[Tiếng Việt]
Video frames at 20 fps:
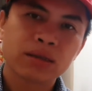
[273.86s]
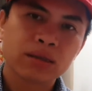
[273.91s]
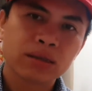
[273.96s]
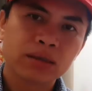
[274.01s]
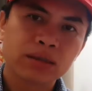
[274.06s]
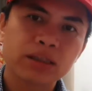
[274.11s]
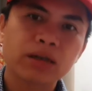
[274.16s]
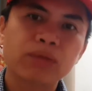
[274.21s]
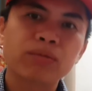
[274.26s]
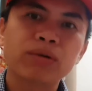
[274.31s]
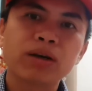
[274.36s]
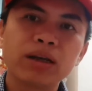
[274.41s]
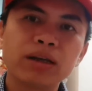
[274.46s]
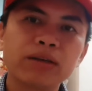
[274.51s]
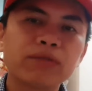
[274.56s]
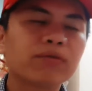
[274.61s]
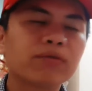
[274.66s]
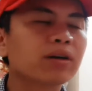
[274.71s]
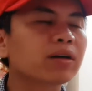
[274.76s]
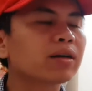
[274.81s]
trong cái
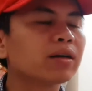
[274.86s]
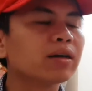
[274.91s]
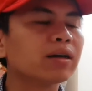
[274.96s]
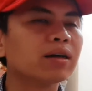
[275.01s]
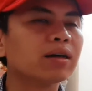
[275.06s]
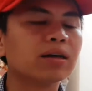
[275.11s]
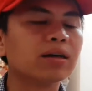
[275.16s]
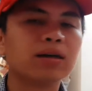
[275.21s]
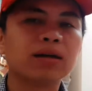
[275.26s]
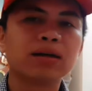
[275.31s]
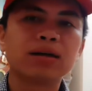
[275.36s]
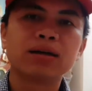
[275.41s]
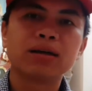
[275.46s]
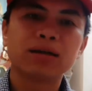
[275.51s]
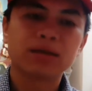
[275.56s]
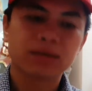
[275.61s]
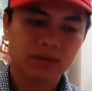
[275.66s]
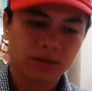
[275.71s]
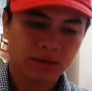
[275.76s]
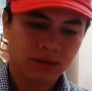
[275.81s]
lĩnh vực
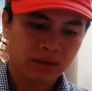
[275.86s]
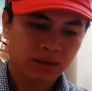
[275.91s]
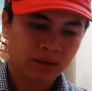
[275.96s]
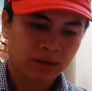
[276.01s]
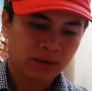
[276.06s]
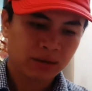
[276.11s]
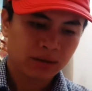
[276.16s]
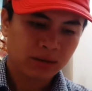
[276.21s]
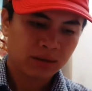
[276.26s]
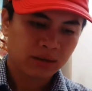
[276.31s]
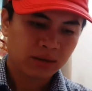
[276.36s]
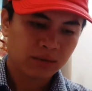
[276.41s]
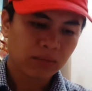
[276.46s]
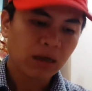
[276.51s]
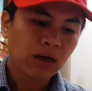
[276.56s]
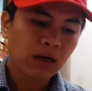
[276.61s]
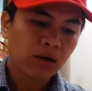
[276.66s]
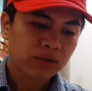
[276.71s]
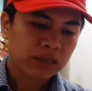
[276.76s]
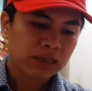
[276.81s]
uh,
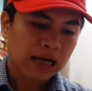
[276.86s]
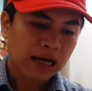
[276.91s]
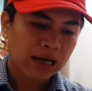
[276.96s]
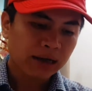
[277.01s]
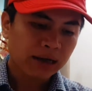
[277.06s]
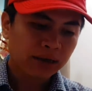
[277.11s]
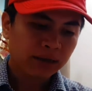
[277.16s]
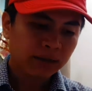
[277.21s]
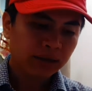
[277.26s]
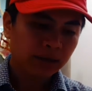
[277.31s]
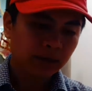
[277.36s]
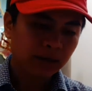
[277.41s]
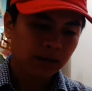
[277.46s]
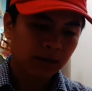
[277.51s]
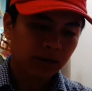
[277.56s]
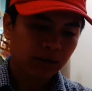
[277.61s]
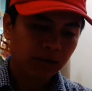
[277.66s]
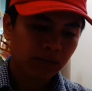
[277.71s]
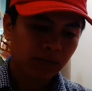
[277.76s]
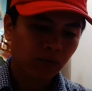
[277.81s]
bất động sản á,
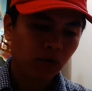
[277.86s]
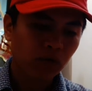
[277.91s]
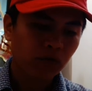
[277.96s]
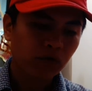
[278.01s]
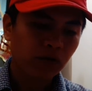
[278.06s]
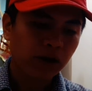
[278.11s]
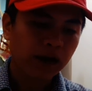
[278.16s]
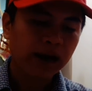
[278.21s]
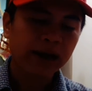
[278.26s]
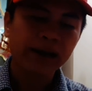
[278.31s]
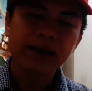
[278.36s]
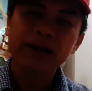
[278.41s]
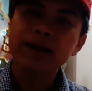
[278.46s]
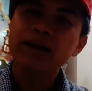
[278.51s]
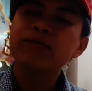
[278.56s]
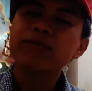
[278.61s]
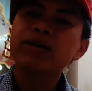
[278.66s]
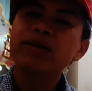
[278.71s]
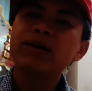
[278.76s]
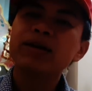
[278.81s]
thì một vài
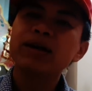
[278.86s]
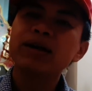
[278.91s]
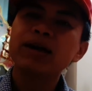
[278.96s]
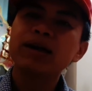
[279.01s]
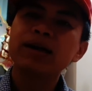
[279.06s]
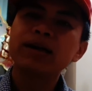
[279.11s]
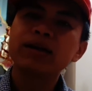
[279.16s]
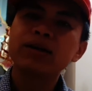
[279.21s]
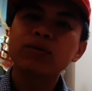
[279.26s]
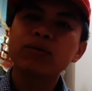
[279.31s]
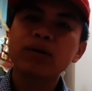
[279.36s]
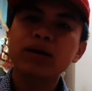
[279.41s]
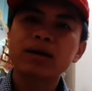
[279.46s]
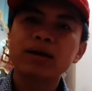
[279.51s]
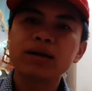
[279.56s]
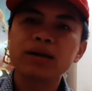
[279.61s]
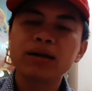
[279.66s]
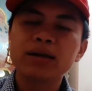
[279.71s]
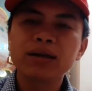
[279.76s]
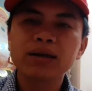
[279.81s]
các cái vấn đề liên
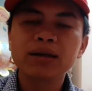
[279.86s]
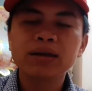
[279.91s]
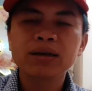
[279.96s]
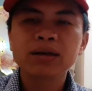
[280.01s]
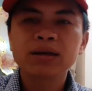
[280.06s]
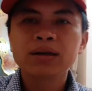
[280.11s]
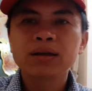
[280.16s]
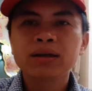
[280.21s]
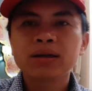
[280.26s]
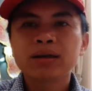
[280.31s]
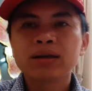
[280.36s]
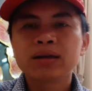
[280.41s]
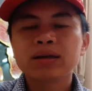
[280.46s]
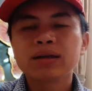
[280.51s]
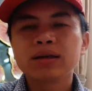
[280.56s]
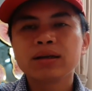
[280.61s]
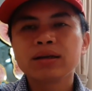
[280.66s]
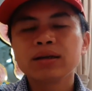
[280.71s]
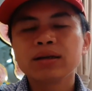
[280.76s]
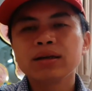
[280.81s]
quan đến
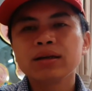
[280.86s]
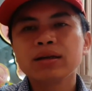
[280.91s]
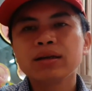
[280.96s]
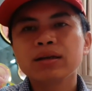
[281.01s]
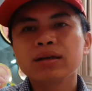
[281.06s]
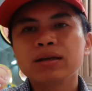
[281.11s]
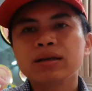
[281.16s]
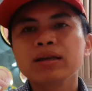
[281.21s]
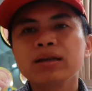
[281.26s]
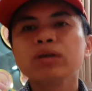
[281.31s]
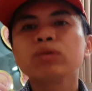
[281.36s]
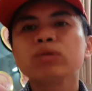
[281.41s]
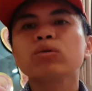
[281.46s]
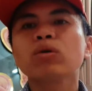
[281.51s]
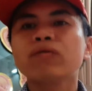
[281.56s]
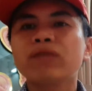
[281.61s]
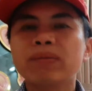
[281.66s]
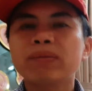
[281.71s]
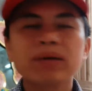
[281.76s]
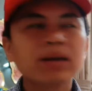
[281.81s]
đến đến đến cái yếu
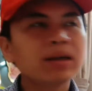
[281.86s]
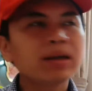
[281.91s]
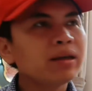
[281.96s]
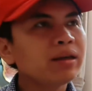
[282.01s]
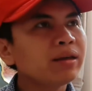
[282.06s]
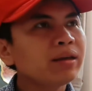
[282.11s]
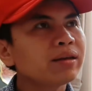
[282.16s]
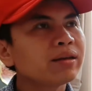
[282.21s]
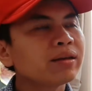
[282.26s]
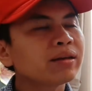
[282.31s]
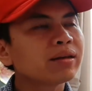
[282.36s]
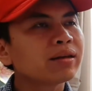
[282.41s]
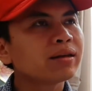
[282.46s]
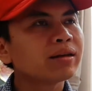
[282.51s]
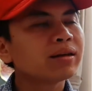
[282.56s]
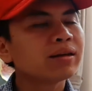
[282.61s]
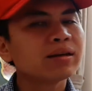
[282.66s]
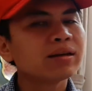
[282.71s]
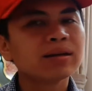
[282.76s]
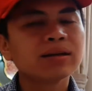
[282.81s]
tố pháp lý
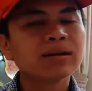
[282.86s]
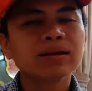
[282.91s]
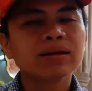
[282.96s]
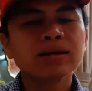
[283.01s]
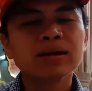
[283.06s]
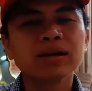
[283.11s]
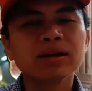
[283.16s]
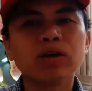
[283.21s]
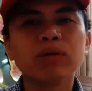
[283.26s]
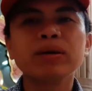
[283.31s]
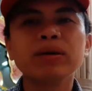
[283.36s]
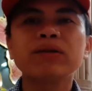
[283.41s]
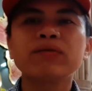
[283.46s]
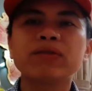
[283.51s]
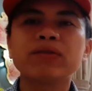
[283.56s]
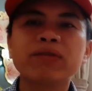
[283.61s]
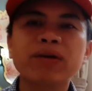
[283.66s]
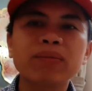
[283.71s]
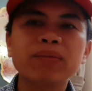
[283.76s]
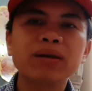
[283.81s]
ừ, hiểu biết
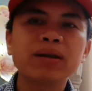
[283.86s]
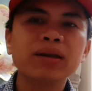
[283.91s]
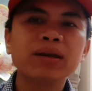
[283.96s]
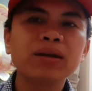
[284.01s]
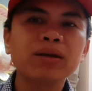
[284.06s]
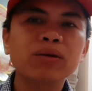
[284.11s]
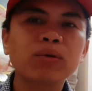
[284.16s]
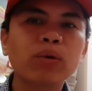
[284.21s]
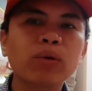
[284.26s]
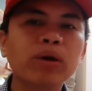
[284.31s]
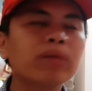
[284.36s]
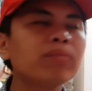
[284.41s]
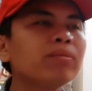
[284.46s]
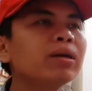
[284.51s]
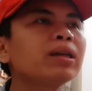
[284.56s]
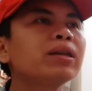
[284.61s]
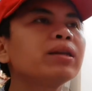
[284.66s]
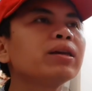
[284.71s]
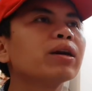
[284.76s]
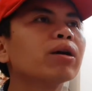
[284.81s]
về pháp lý quen
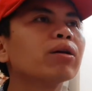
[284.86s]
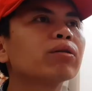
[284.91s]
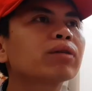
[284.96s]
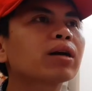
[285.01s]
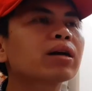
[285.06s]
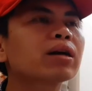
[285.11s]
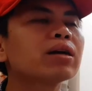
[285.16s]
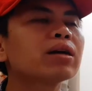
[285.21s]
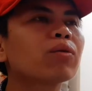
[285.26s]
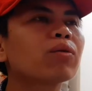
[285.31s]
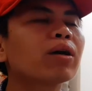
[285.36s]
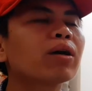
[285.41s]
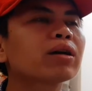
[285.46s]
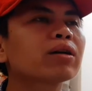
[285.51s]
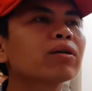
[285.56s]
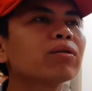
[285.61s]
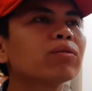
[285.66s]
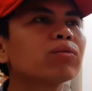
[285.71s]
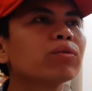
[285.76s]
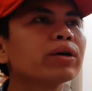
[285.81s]
biết nhiều các cơ
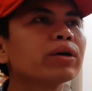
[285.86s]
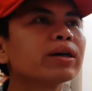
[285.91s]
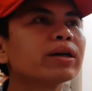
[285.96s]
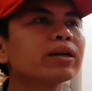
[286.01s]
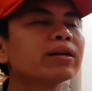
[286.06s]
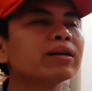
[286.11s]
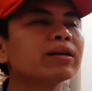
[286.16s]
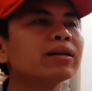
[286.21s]
quan công quyền